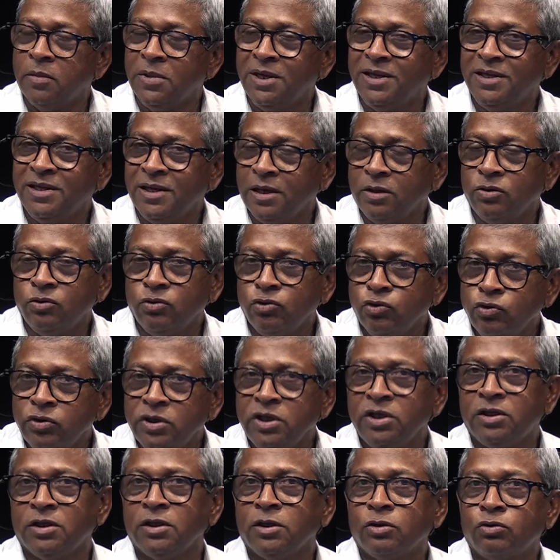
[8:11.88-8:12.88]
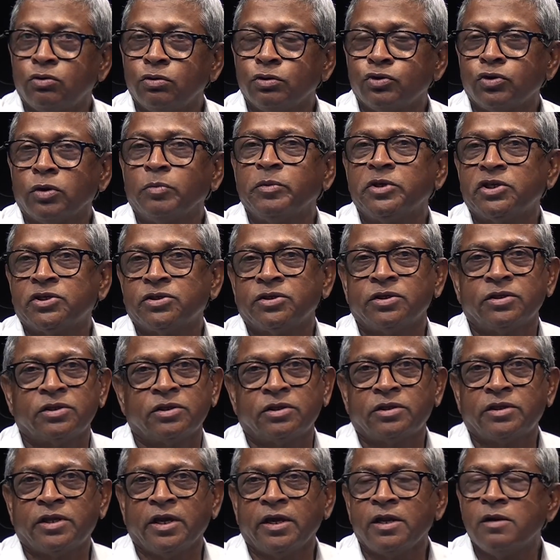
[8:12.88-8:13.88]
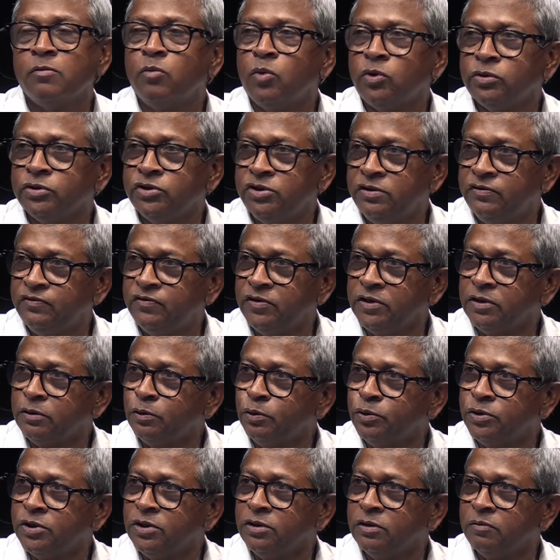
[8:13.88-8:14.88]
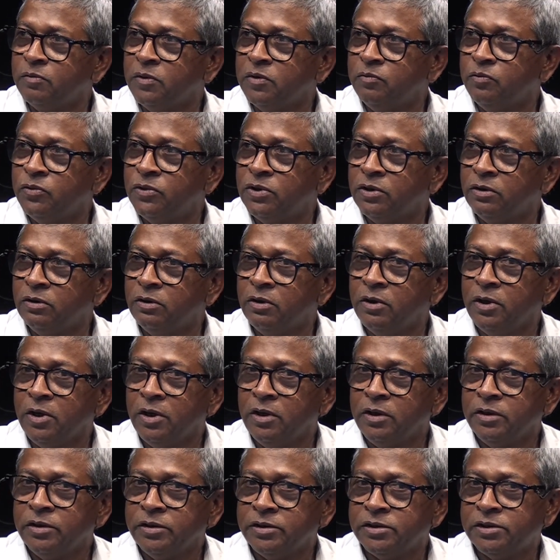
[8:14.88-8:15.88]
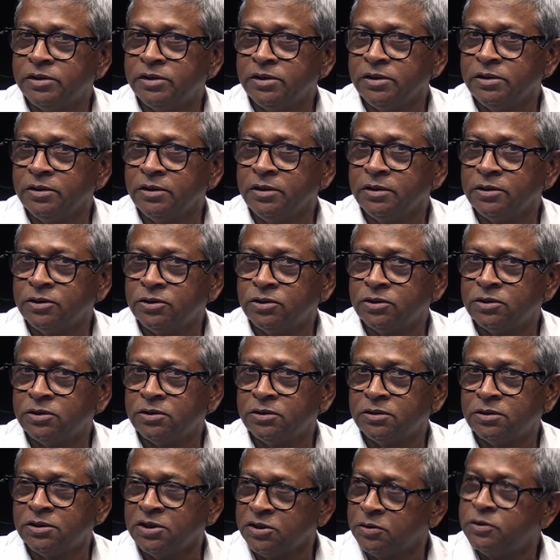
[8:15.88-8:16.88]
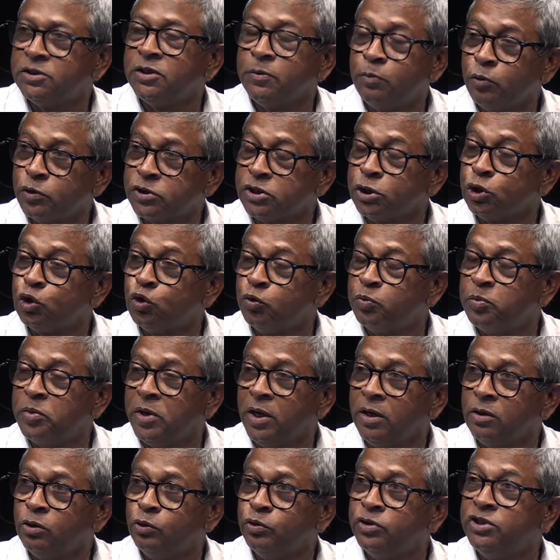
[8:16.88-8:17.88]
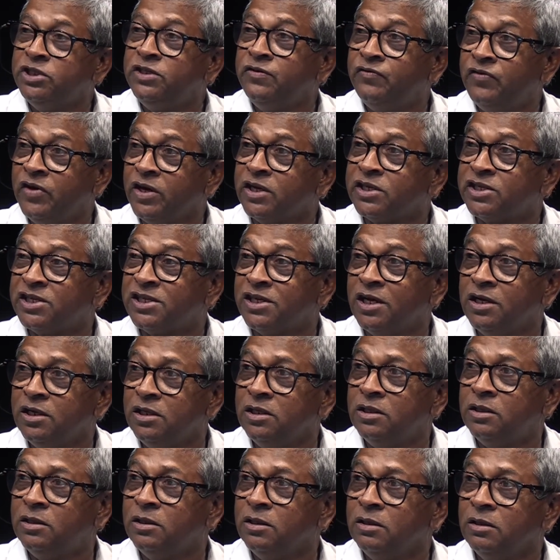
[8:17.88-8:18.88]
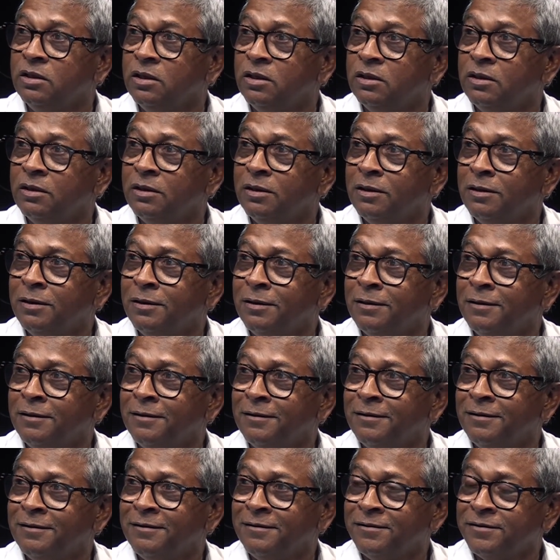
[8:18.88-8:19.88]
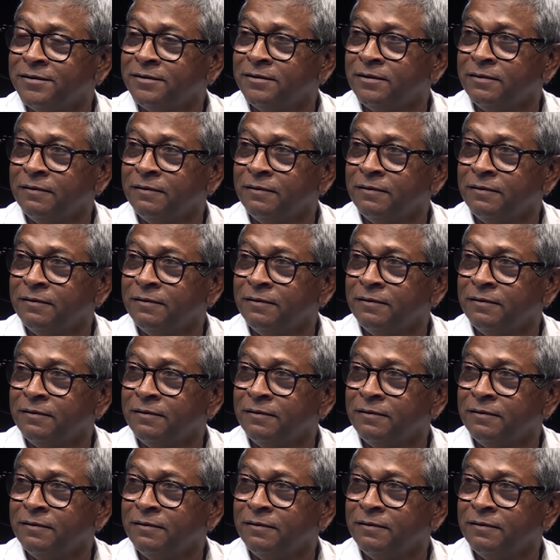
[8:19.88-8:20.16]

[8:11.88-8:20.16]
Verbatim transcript: il y a une unité de culture, mais c'est tellement divers aussi en même temps. Mm. C'est pour ça que je parle de diversalité. D'accord. Et puis,